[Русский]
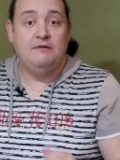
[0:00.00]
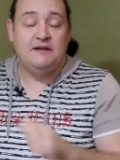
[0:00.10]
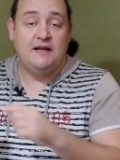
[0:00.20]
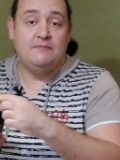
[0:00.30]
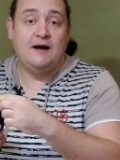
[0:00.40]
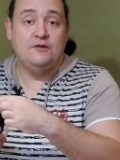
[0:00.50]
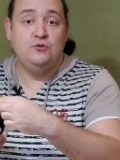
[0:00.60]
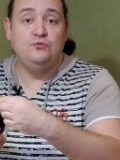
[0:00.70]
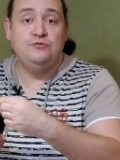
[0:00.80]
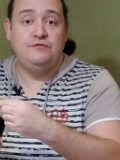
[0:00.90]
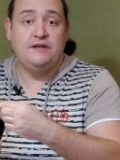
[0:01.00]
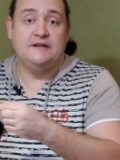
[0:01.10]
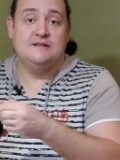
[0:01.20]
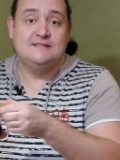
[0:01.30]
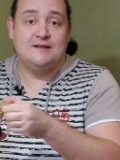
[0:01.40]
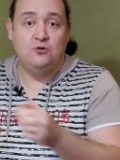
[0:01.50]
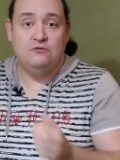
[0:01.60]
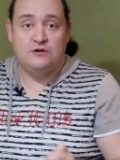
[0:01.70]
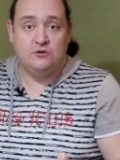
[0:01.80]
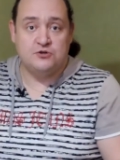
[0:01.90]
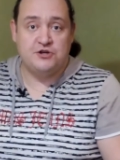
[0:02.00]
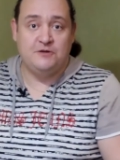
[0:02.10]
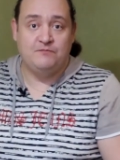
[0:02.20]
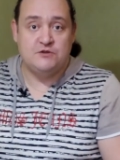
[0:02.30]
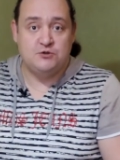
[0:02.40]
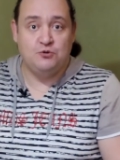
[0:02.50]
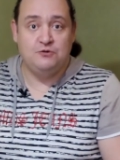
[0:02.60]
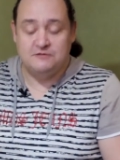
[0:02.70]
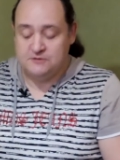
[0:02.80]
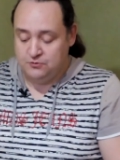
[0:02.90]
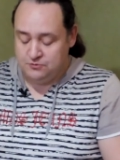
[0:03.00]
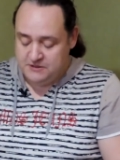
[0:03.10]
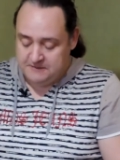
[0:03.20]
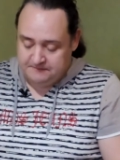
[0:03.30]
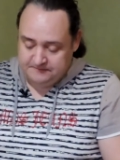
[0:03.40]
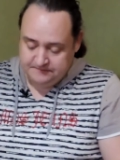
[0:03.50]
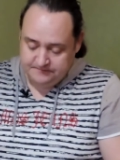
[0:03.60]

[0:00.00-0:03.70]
Добавляем 1-2 столовых ложки соевого соуса.